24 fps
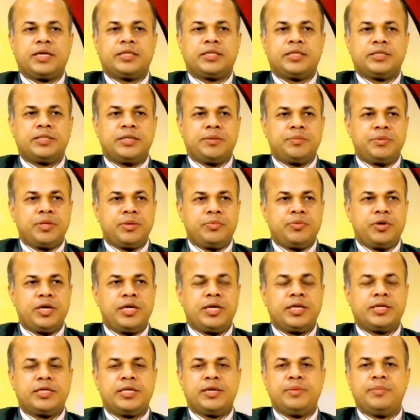ডাক্তার সাহেবকে বলেন
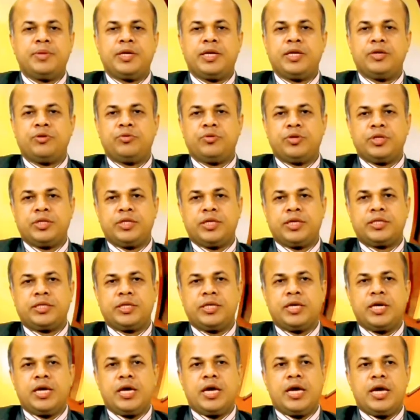একটা এমআরআই করে দেখতে
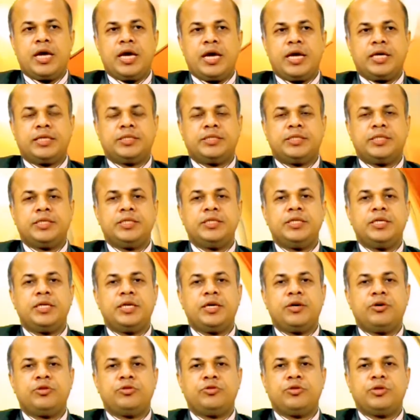এক্স রে দিয়ে
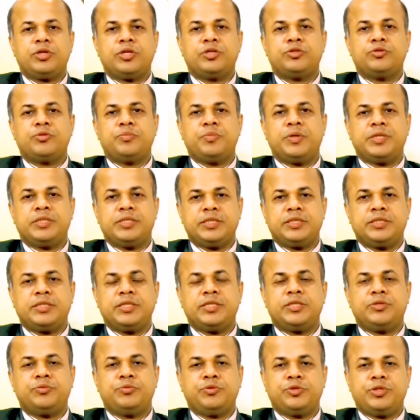হয়তো কিছু বেসিক
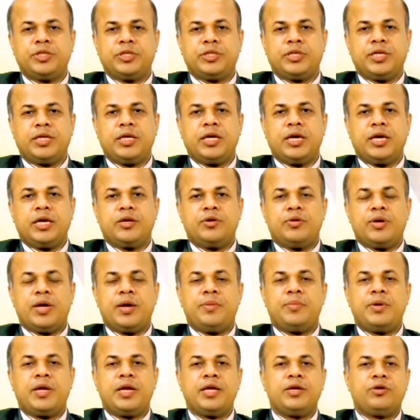জিনিস বোঝা যায় কিন্তু
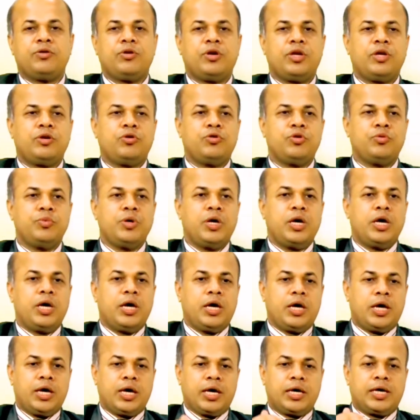এমআরআই করলে খুব
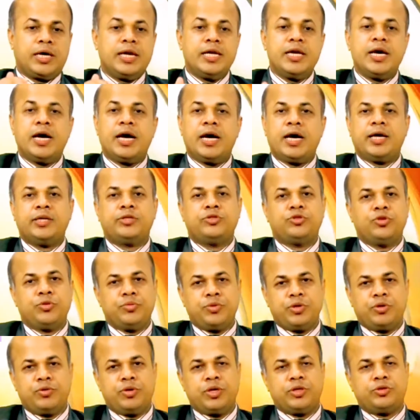ক্লিয়ার
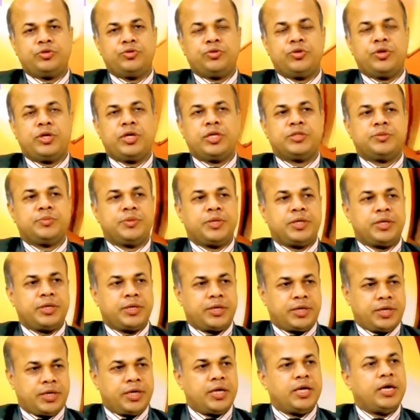ছবিগুলো ডিটেইলটা
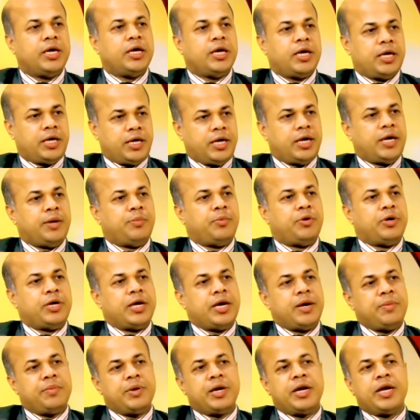বোঝা যাবে এবং
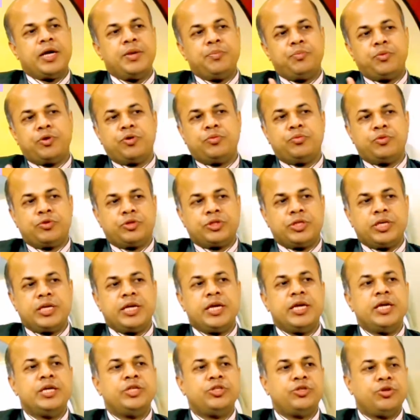এমআরআই পরবর্তী
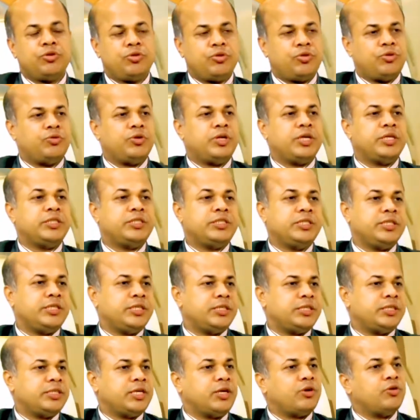এই সকল রোগের
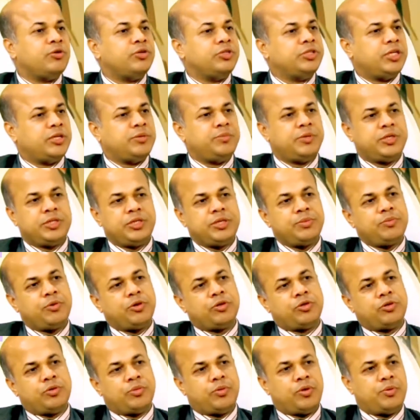চিকিৎসা কনজারভেটিভ
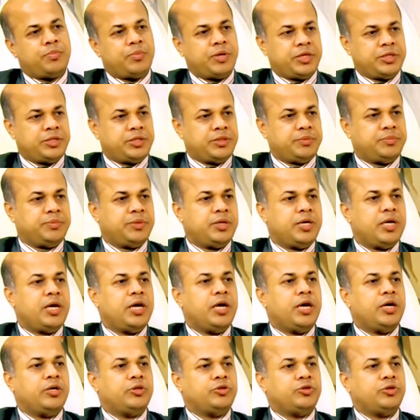অথবা অপারেটিভ
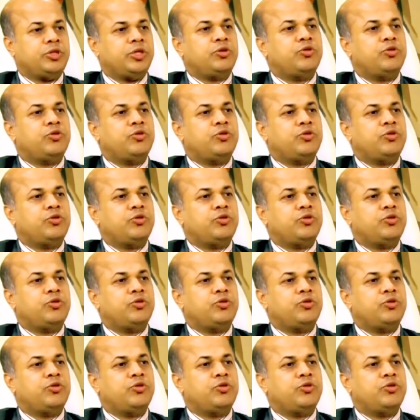যদি